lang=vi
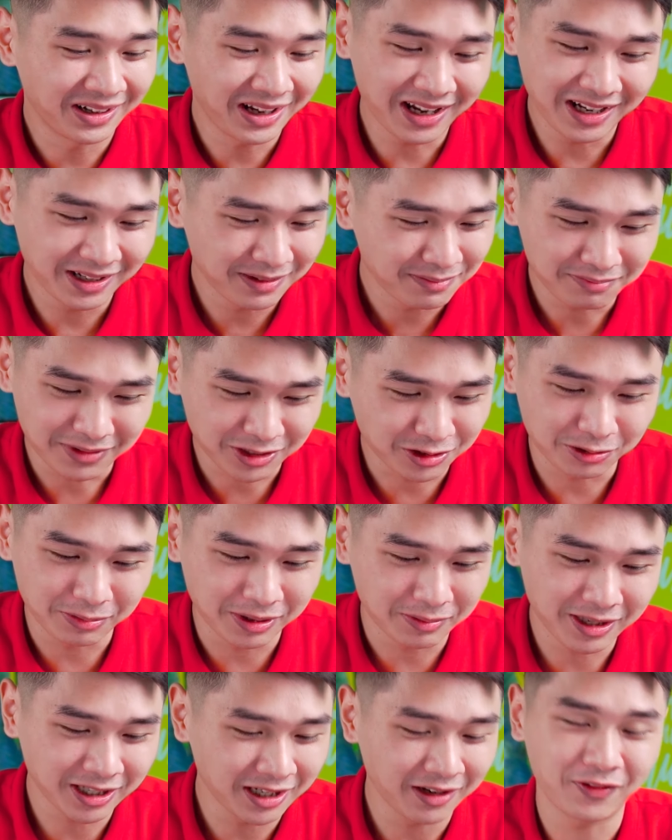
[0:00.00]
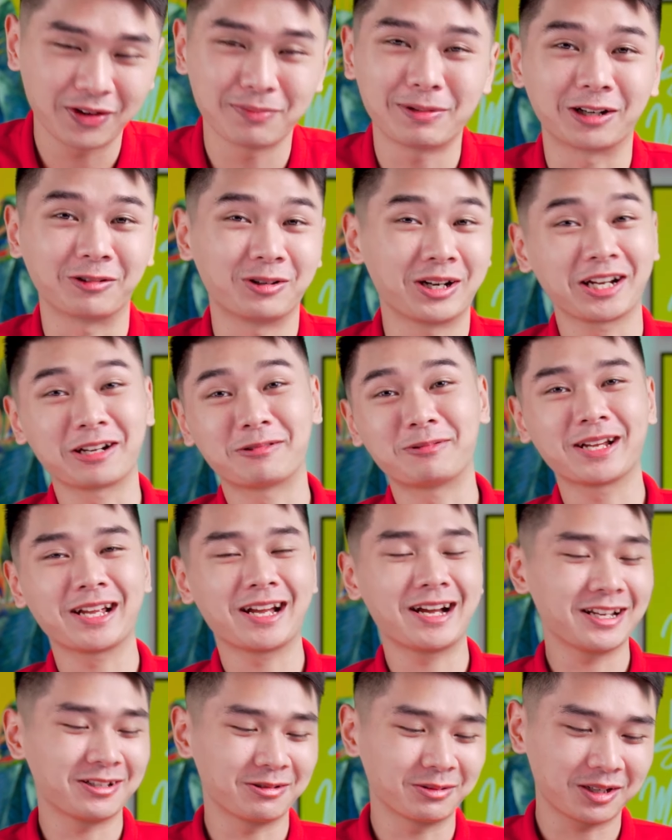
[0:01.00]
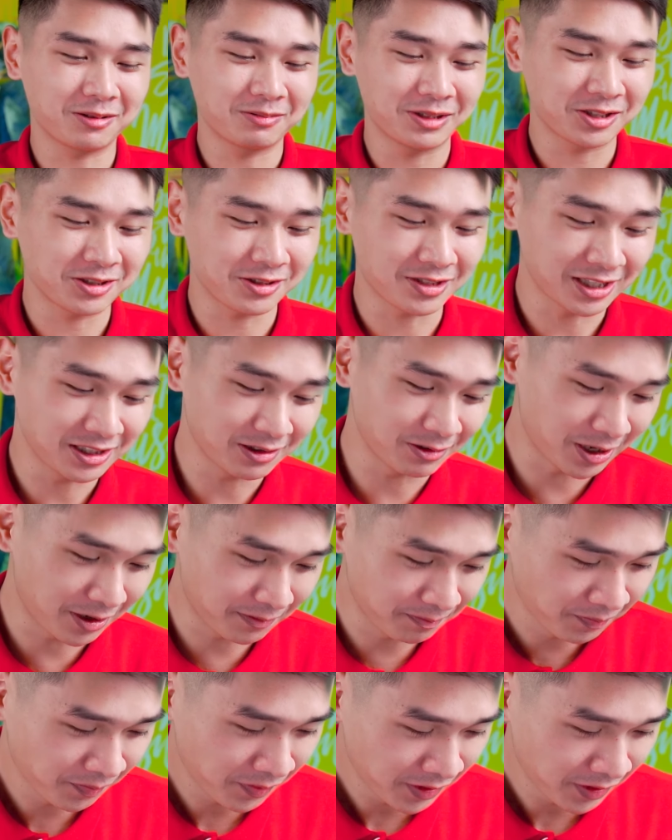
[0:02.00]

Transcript: ok mặc dù mình biết đây là phiên bản của 2022 chúng ta không nên so sánh điều đó